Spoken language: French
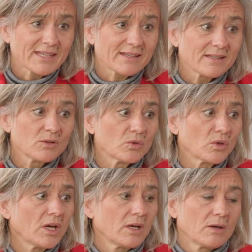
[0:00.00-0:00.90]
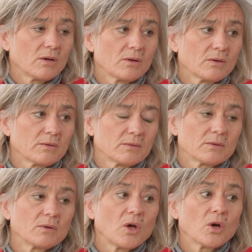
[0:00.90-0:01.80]
qui ne euh,
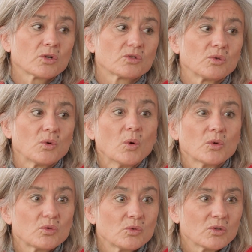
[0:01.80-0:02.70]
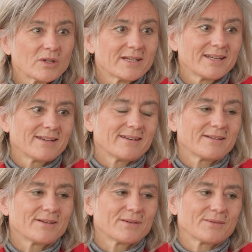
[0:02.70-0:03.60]
heurte aucune,
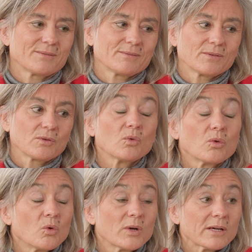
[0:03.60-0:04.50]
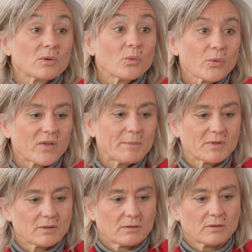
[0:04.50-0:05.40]
euh, aucun
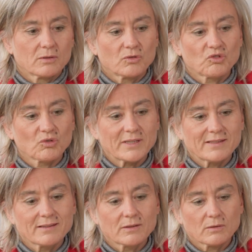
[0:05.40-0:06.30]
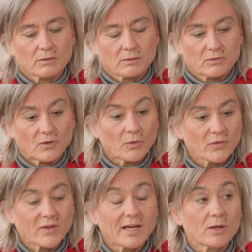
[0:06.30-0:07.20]
concept euh, juridique
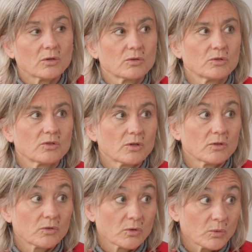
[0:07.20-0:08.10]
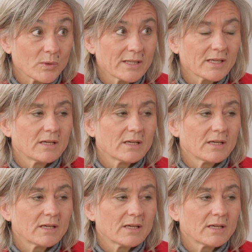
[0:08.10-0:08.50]
français, alors que le trust, lui,